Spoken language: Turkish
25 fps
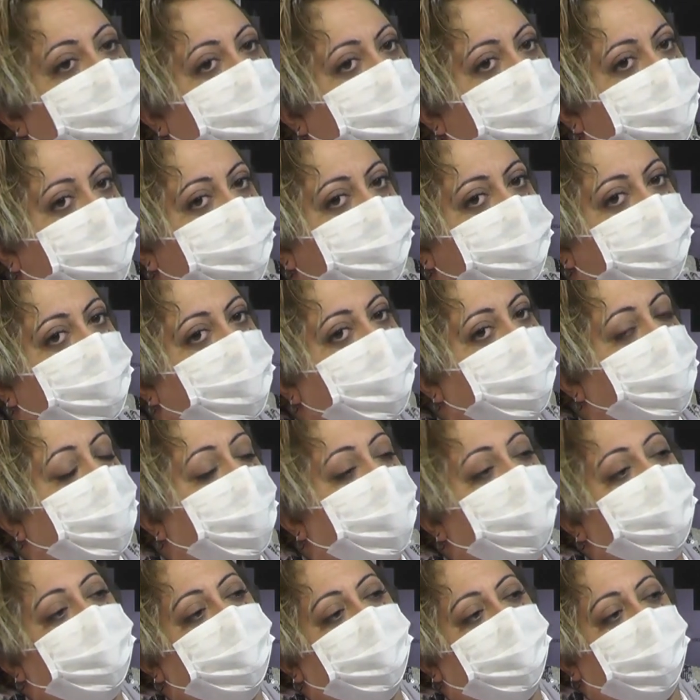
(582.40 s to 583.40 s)
vücutta
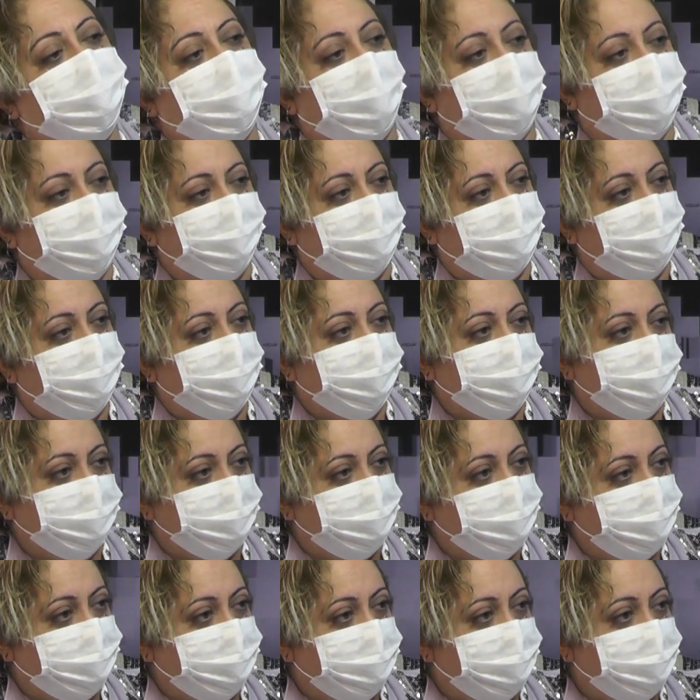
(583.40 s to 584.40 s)
rahat kıyafetler
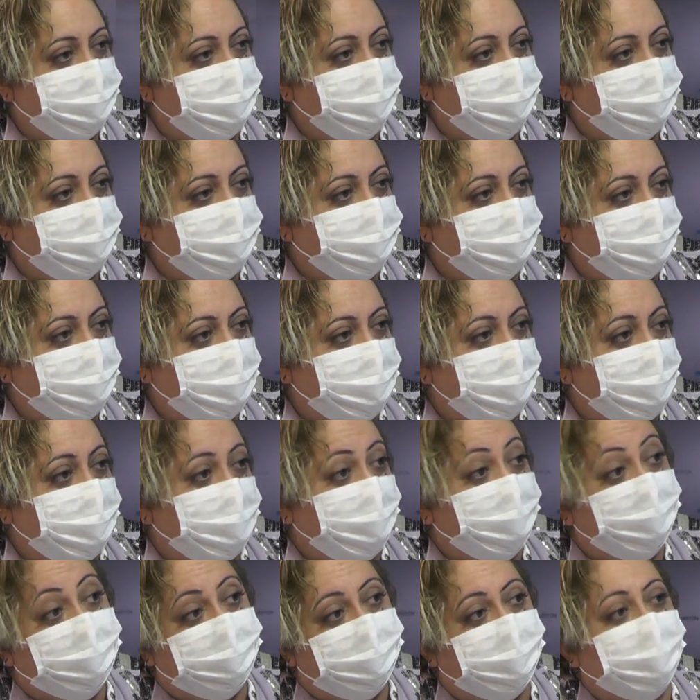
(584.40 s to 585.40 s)
olsun istiyorum.
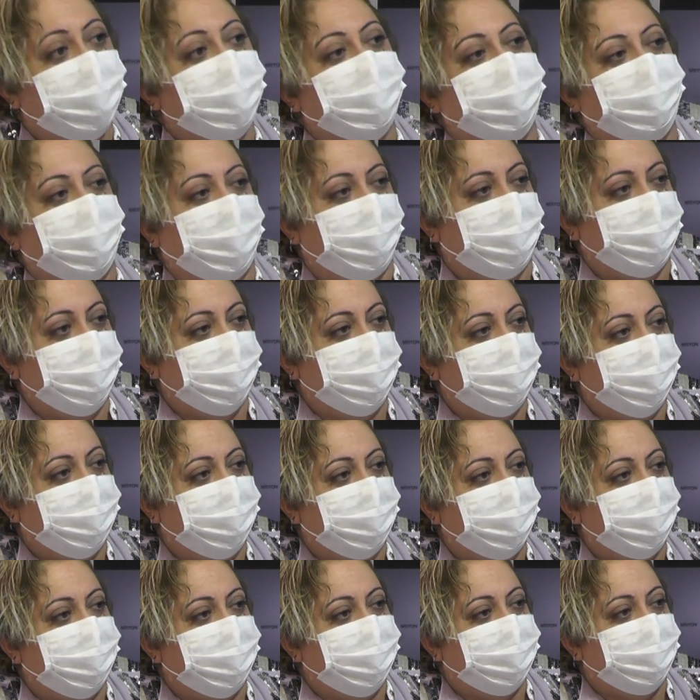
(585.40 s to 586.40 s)
Hava alabilen.
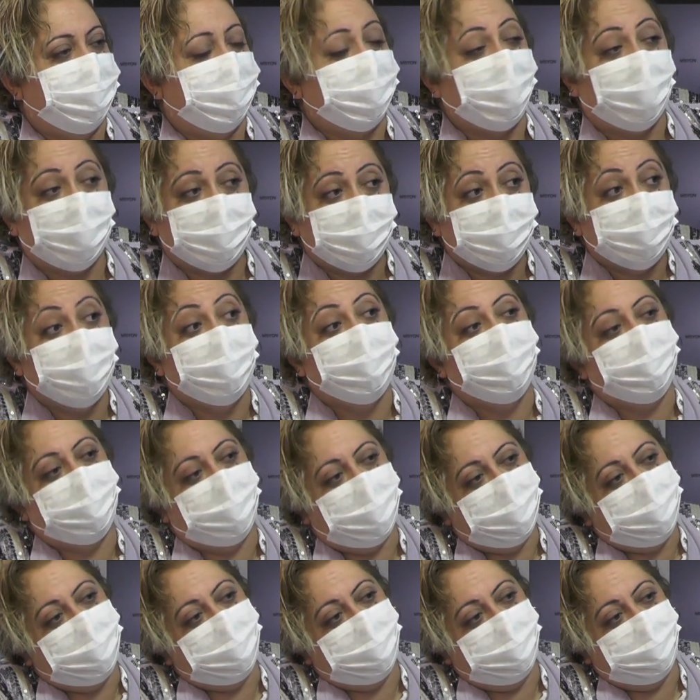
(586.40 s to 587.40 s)
Rahat Hı -hı.
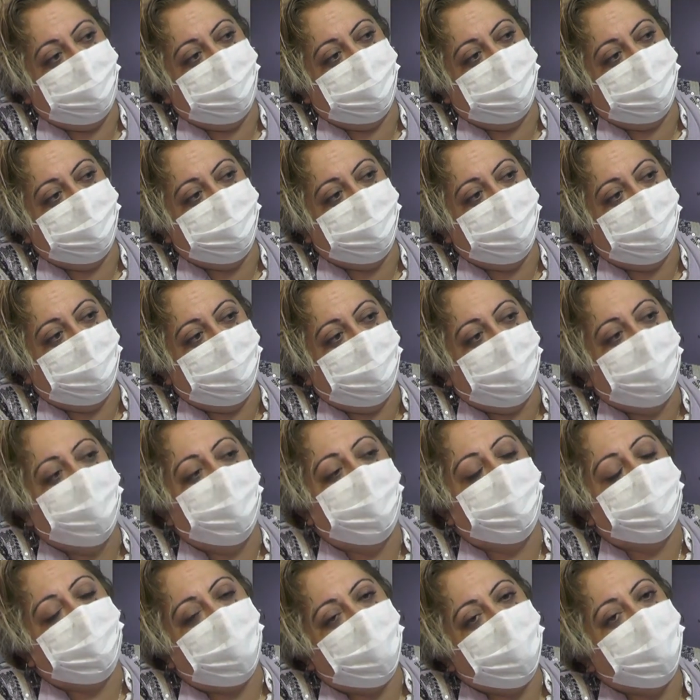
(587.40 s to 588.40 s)
giyinmeyi seviyorum.
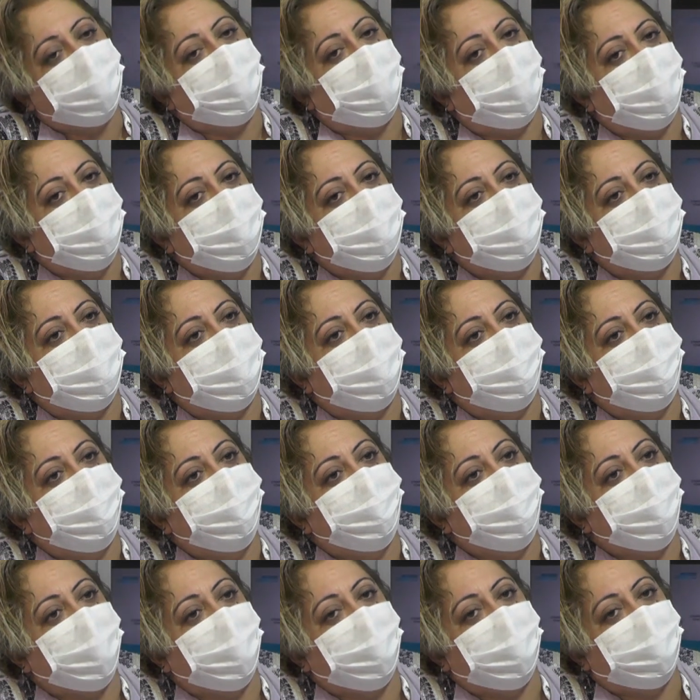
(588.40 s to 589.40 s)
Ben kendi sevdiğim
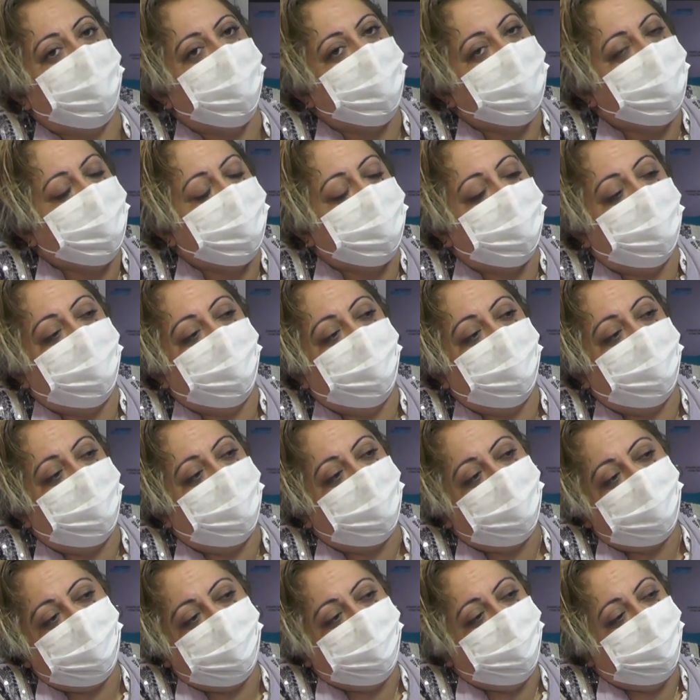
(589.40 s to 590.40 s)
şeyi de
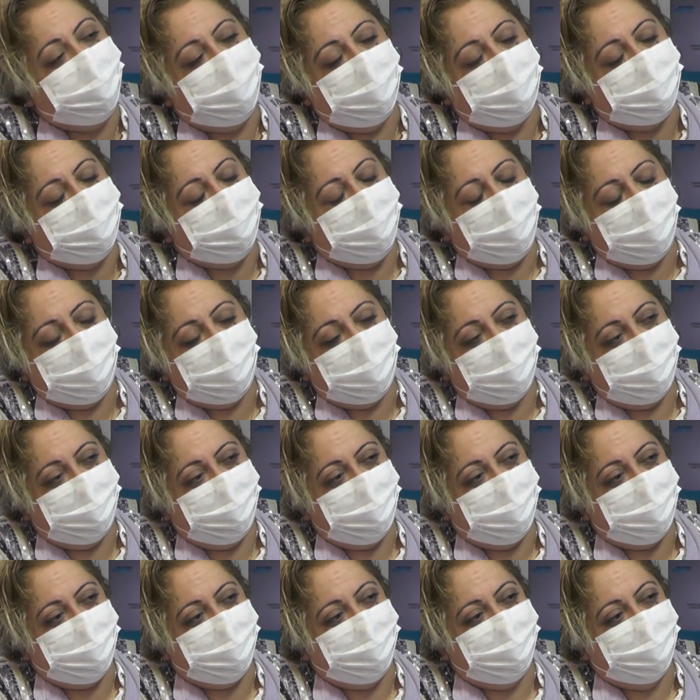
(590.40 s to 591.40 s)
insanlara yöneltmeyi
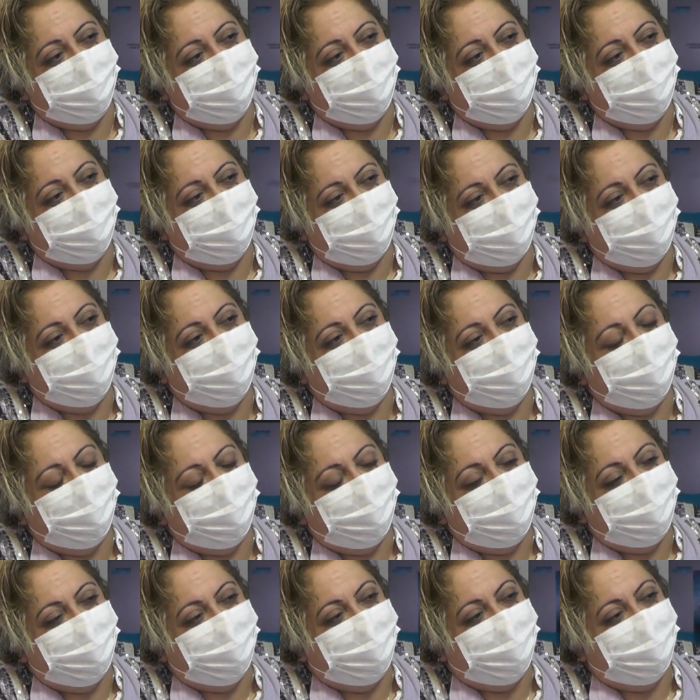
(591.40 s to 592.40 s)
seviyorum.
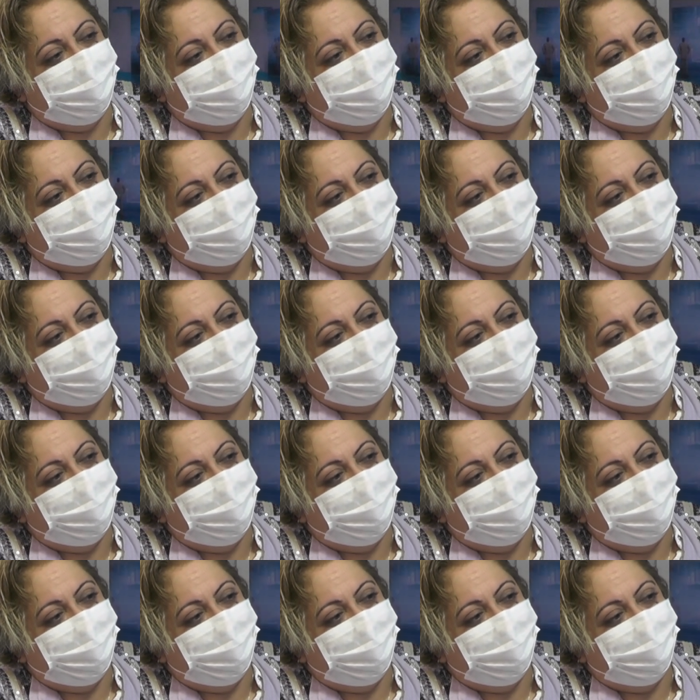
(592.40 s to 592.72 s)
Harika.